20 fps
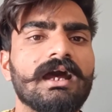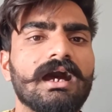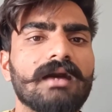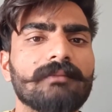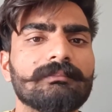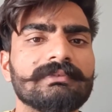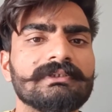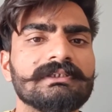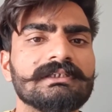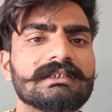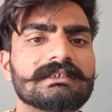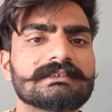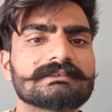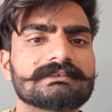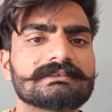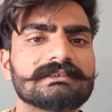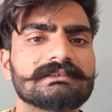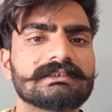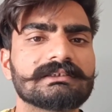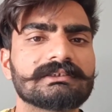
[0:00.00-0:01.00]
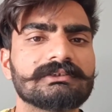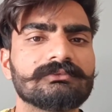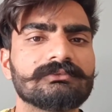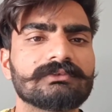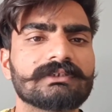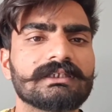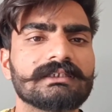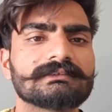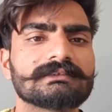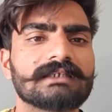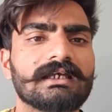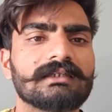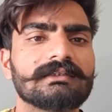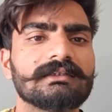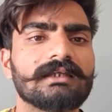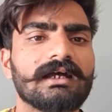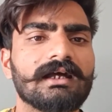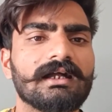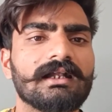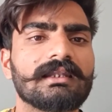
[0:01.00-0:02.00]
अपनी अष्ट सखियों के
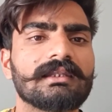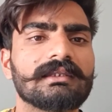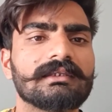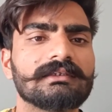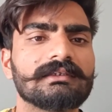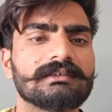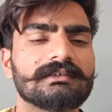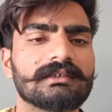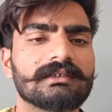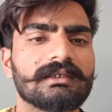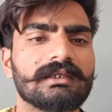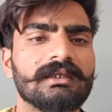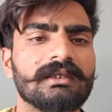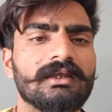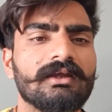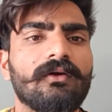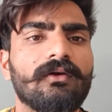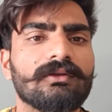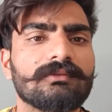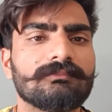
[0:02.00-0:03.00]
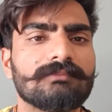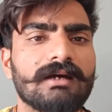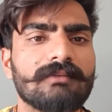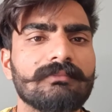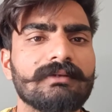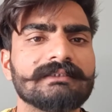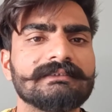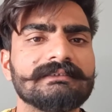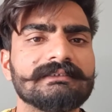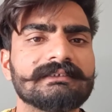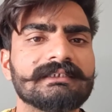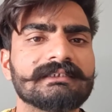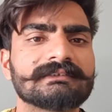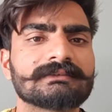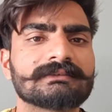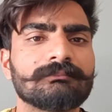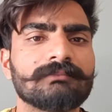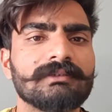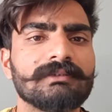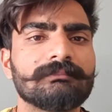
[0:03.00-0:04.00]
साथ आ रही हैं और बाबा जी के
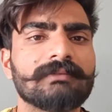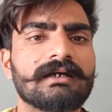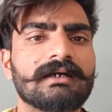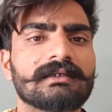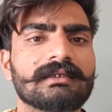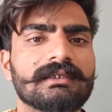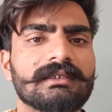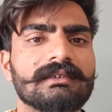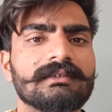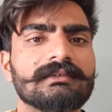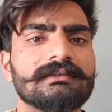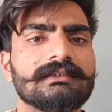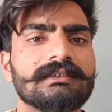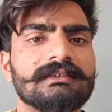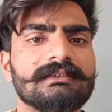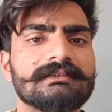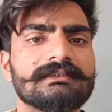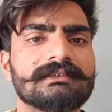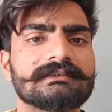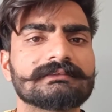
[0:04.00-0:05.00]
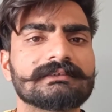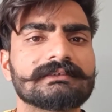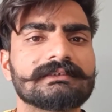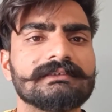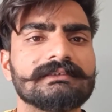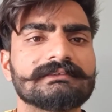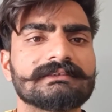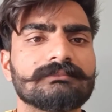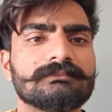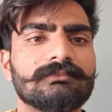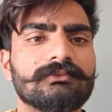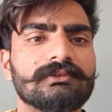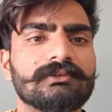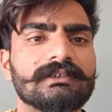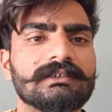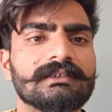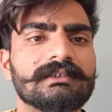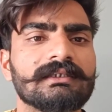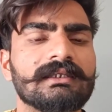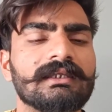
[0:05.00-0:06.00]
समीप आके ललिता सखी से
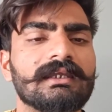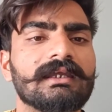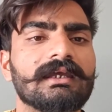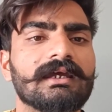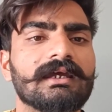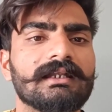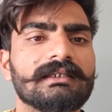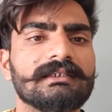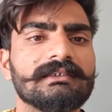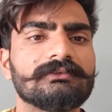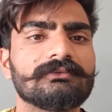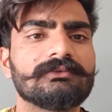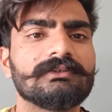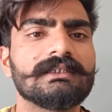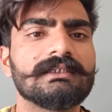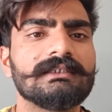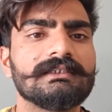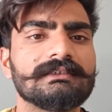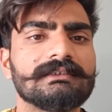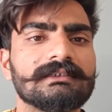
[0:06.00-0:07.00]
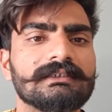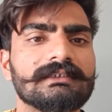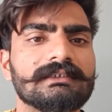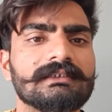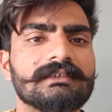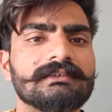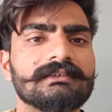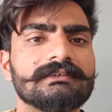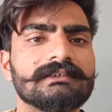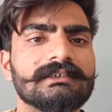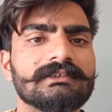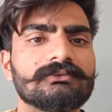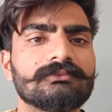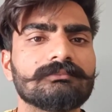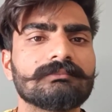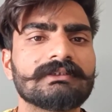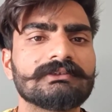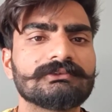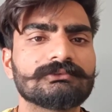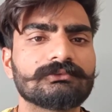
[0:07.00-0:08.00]
बोली अरे ओ ललिते ये
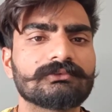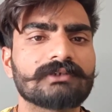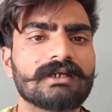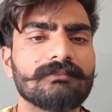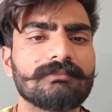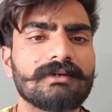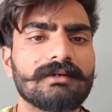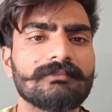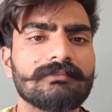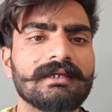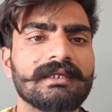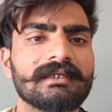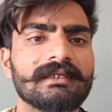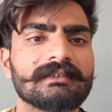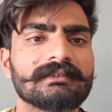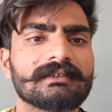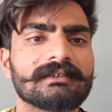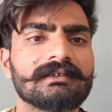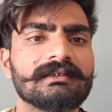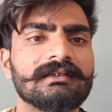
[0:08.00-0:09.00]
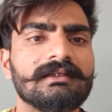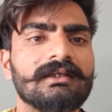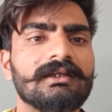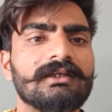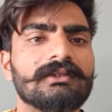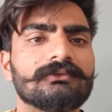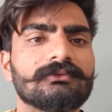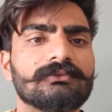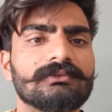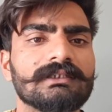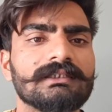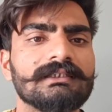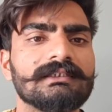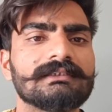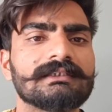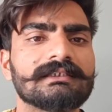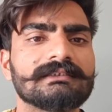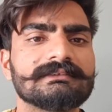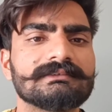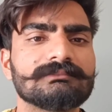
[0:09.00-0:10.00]
तो मनसुखा बाबा है ना तो
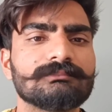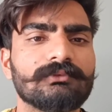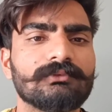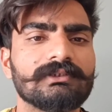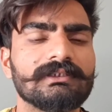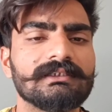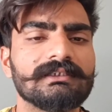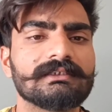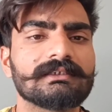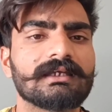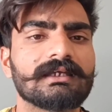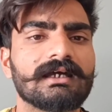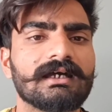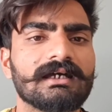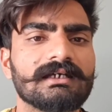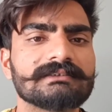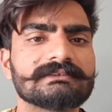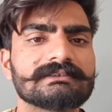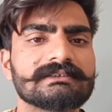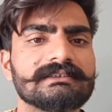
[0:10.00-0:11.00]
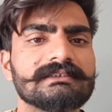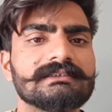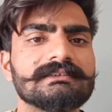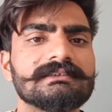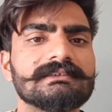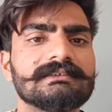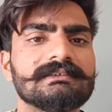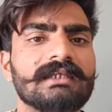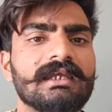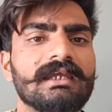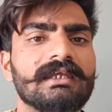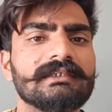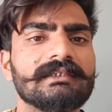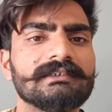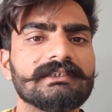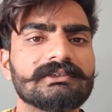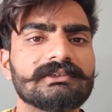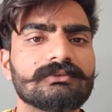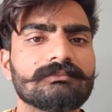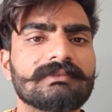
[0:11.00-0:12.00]
ललिता जी बोली हाँ श्री जी
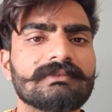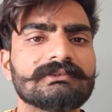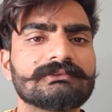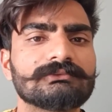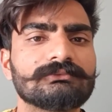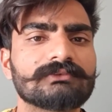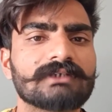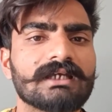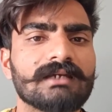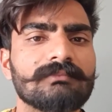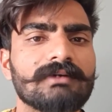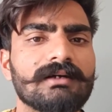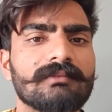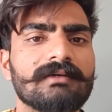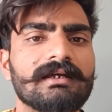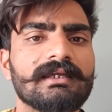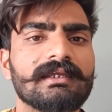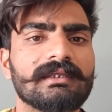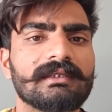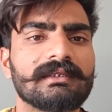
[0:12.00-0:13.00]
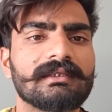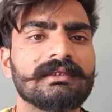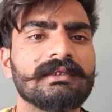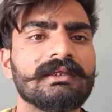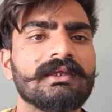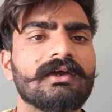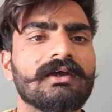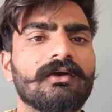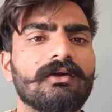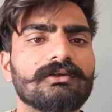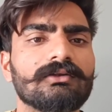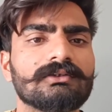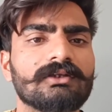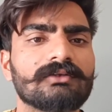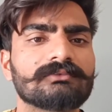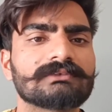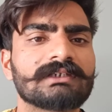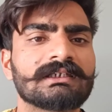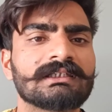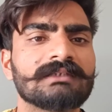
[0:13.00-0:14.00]
ये तो मनसुखा बाबा है और
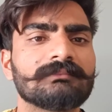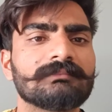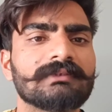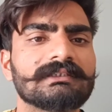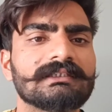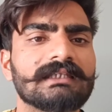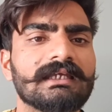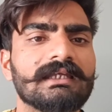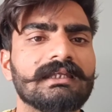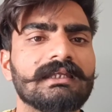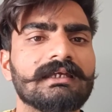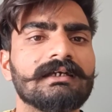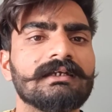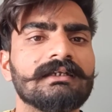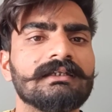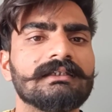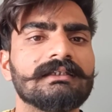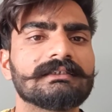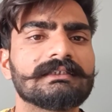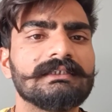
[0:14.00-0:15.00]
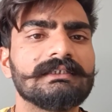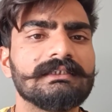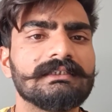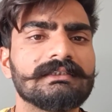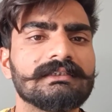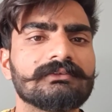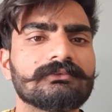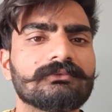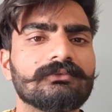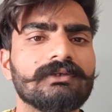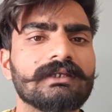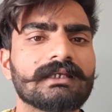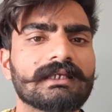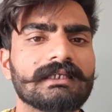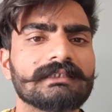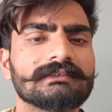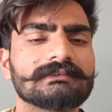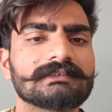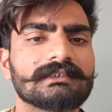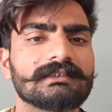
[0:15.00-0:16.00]
डॉक्टर ने बताया कि इनको
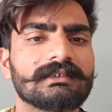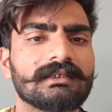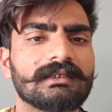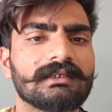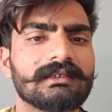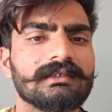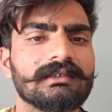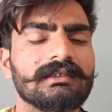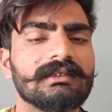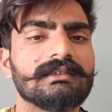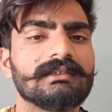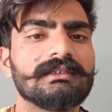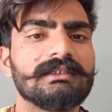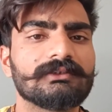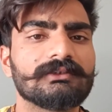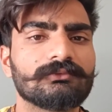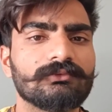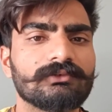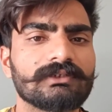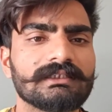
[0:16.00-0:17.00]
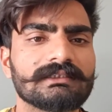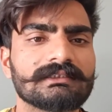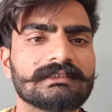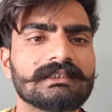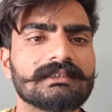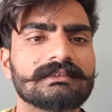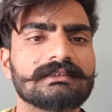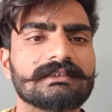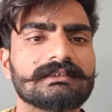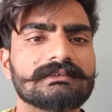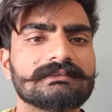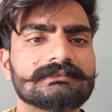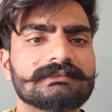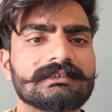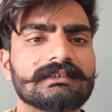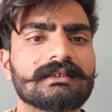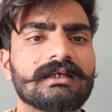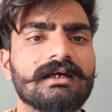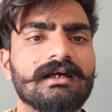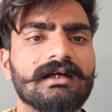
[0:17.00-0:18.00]
कैंसर है देखो कितना दर्द
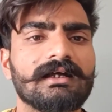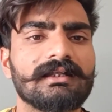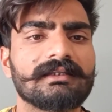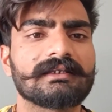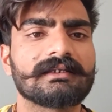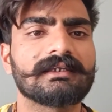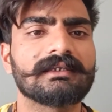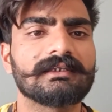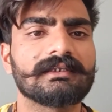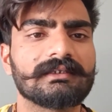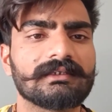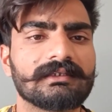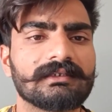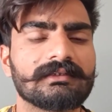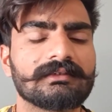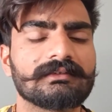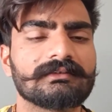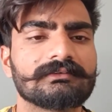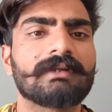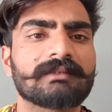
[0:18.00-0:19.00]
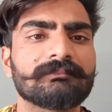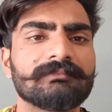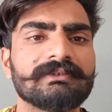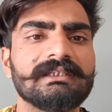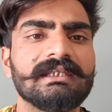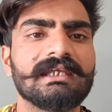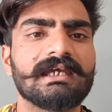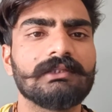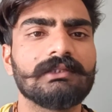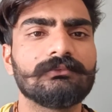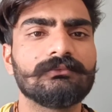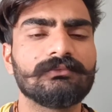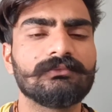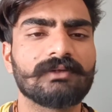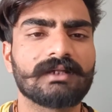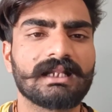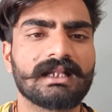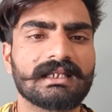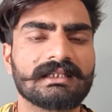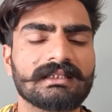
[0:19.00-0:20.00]
से कहा रहे हैं परम दयालु
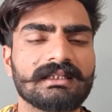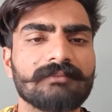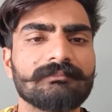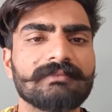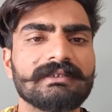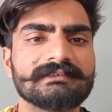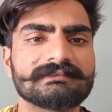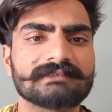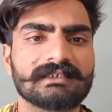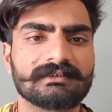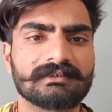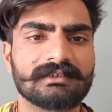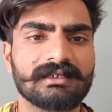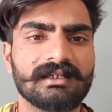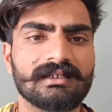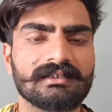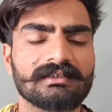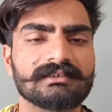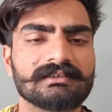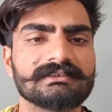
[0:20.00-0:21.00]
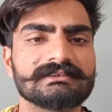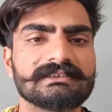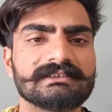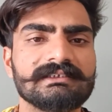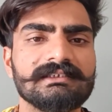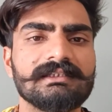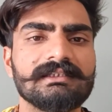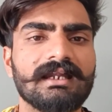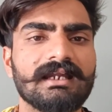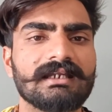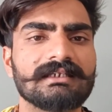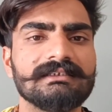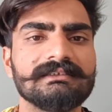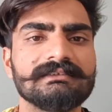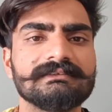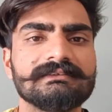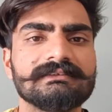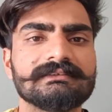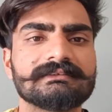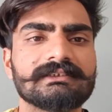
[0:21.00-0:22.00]
करुणामयी सरकार श्री
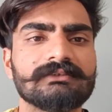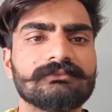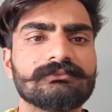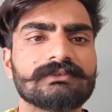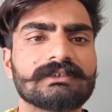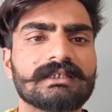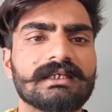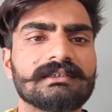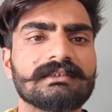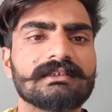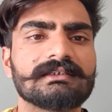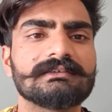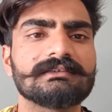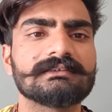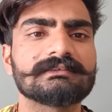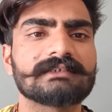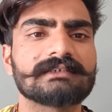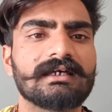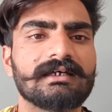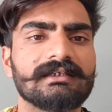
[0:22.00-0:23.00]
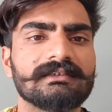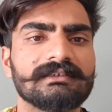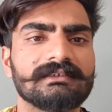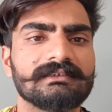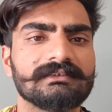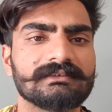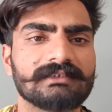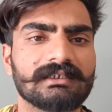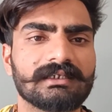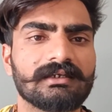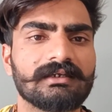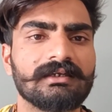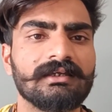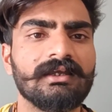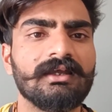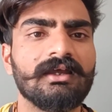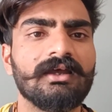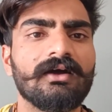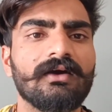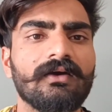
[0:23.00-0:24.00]
लाडली जी से उनका दर्द सहा नहीं गया
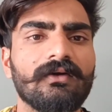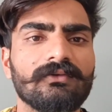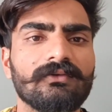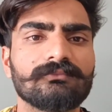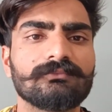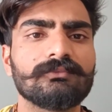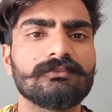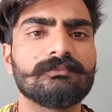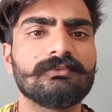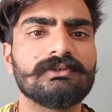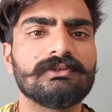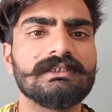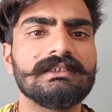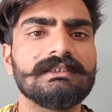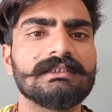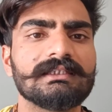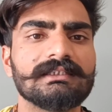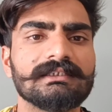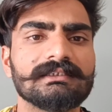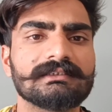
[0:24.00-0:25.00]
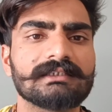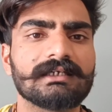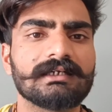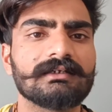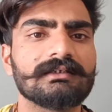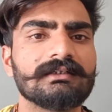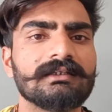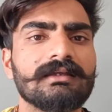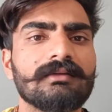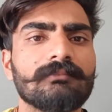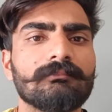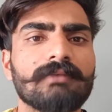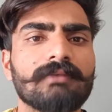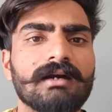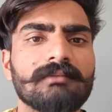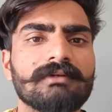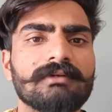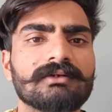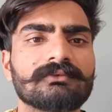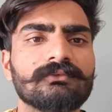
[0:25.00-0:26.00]
और वो बोली ललिता
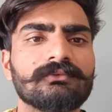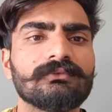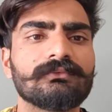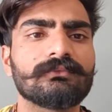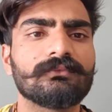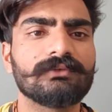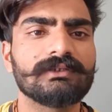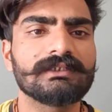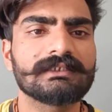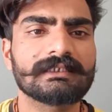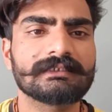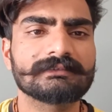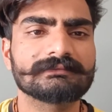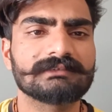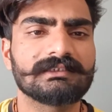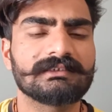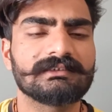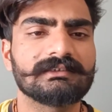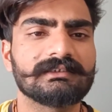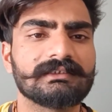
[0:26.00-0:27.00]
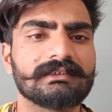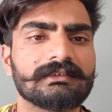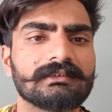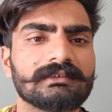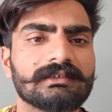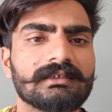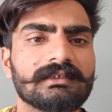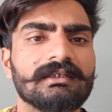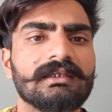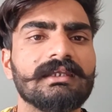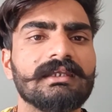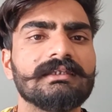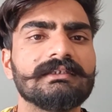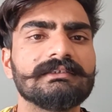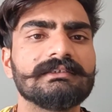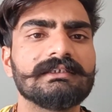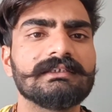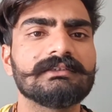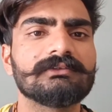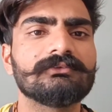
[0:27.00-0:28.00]
बाबा को कोई कैंसर नहीं है
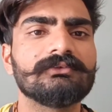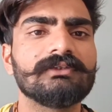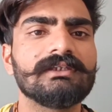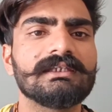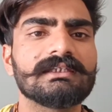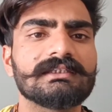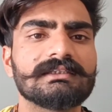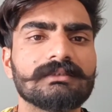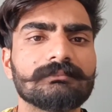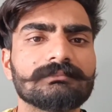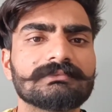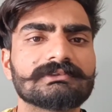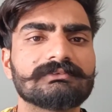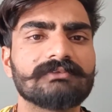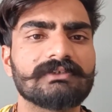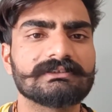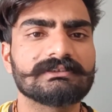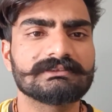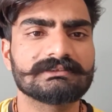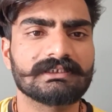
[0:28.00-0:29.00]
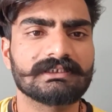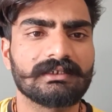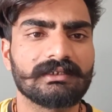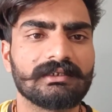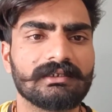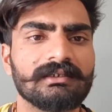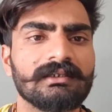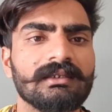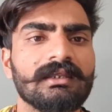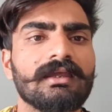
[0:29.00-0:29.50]
ये तो एकदम स्वच्छ है